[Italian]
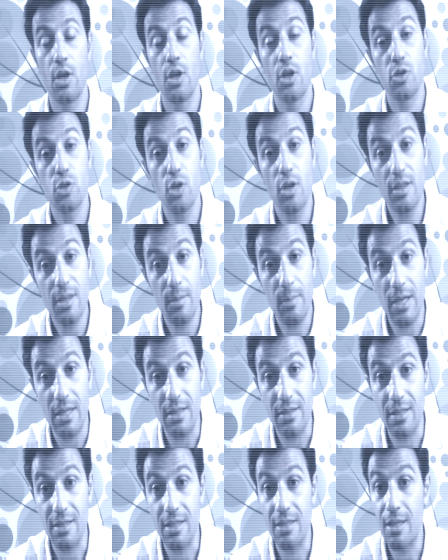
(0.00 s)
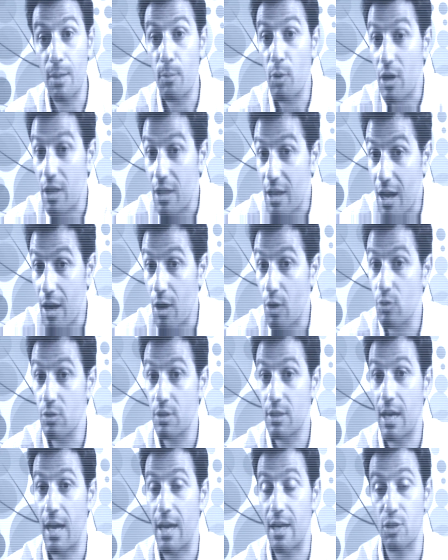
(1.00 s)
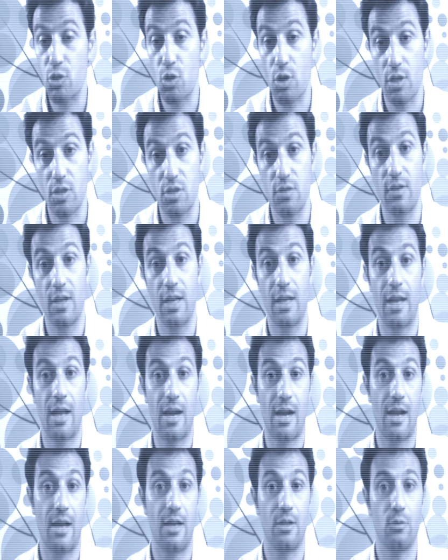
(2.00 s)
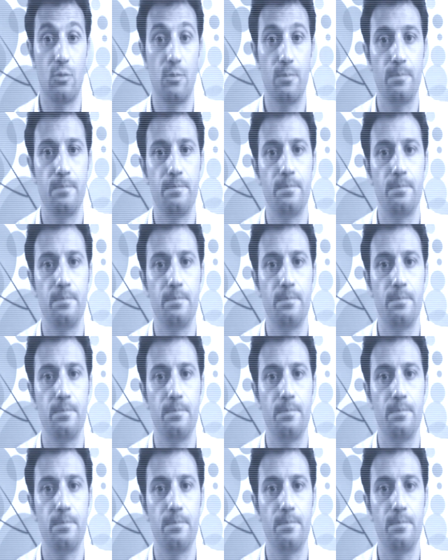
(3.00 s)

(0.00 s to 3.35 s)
Solitamente tendiamo a riraccontare ciò che ci viene narrato.